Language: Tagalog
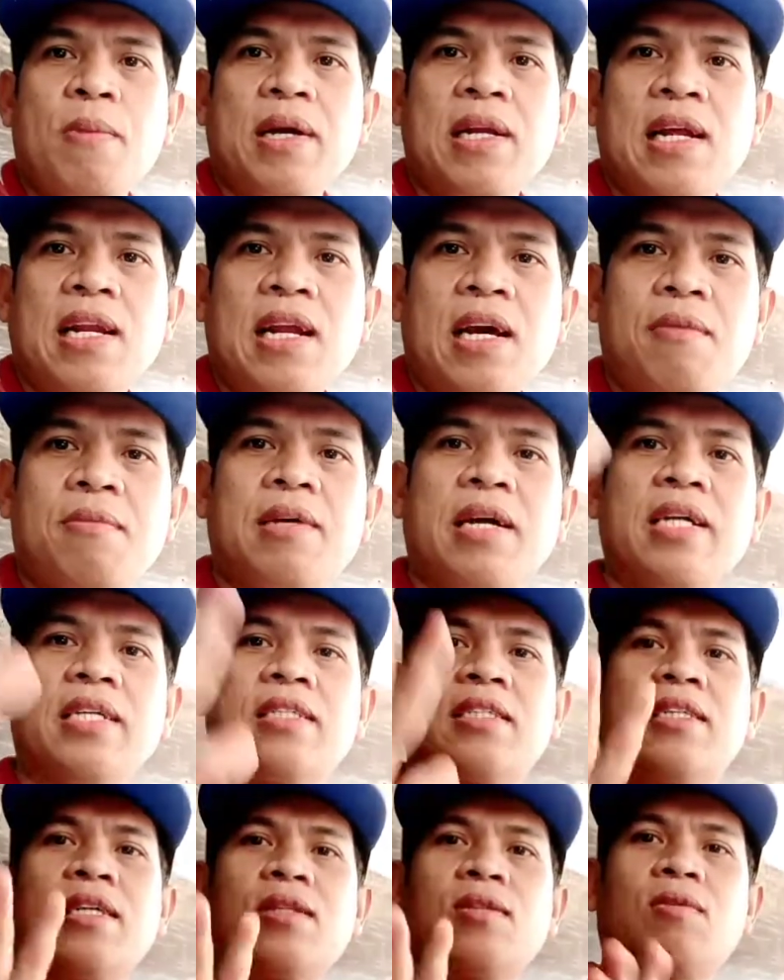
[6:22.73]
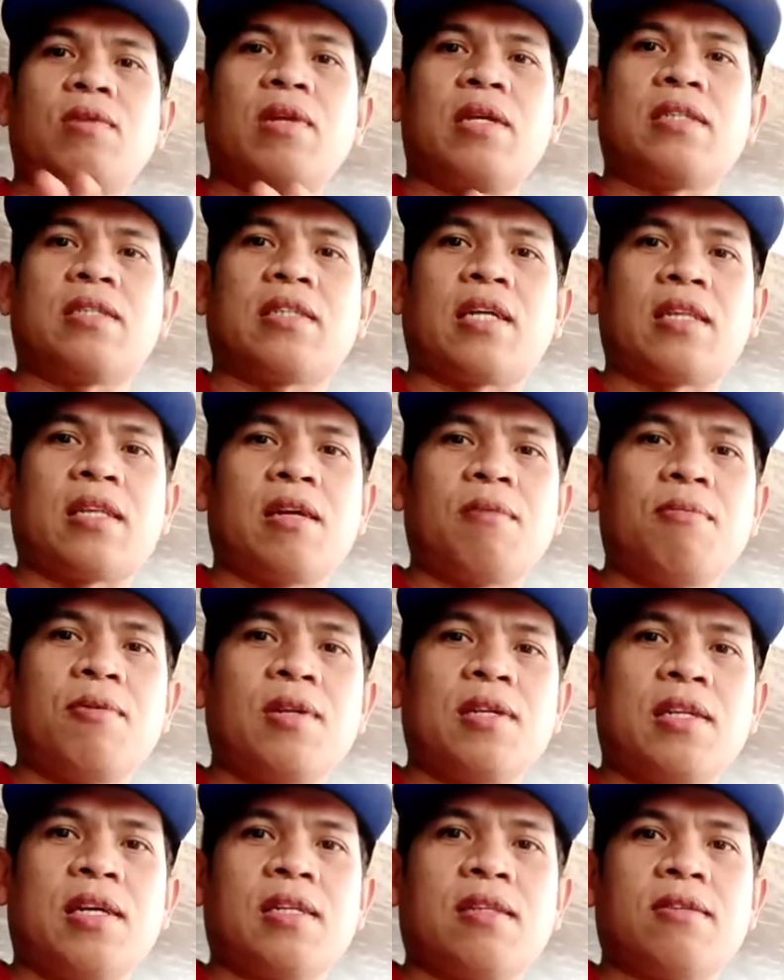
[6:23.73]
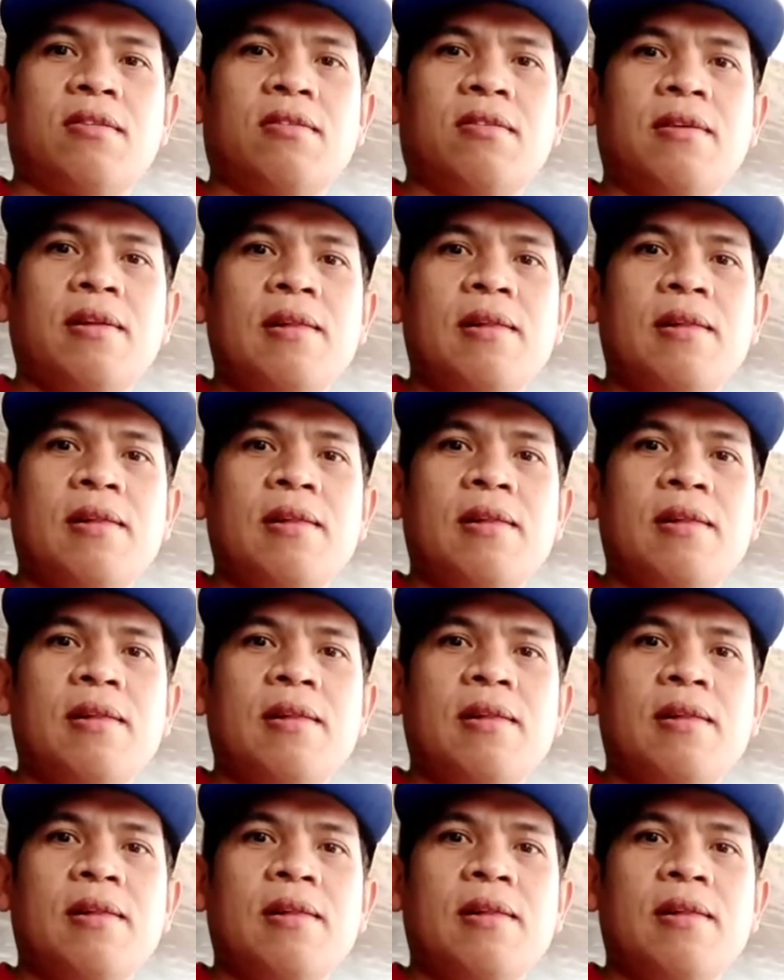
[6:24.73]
magla-live guys dito na sa table na to.